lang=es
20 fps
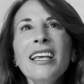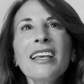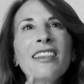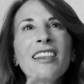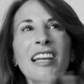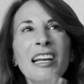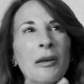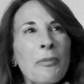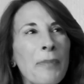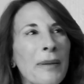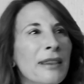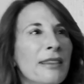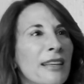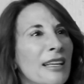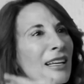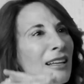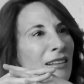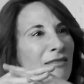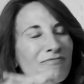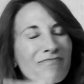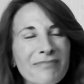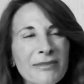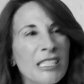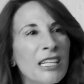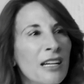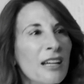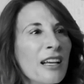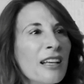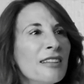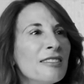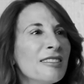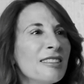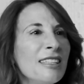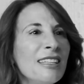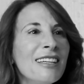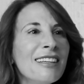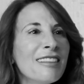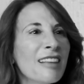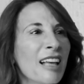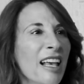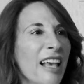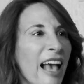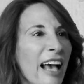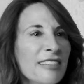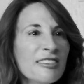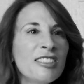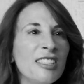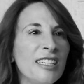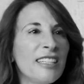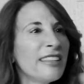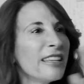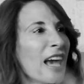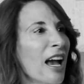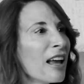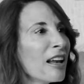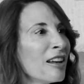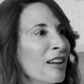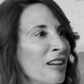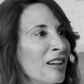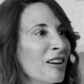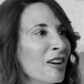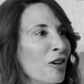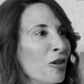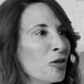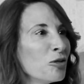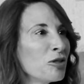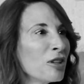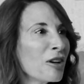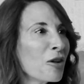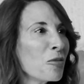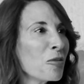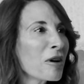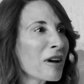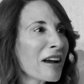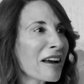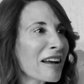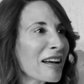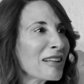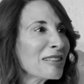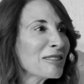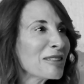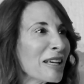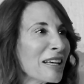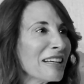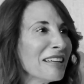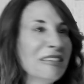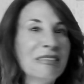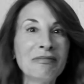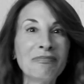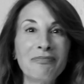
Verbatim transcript: que de repente en cine te encasillan. O sea, ¿cómo que crees que.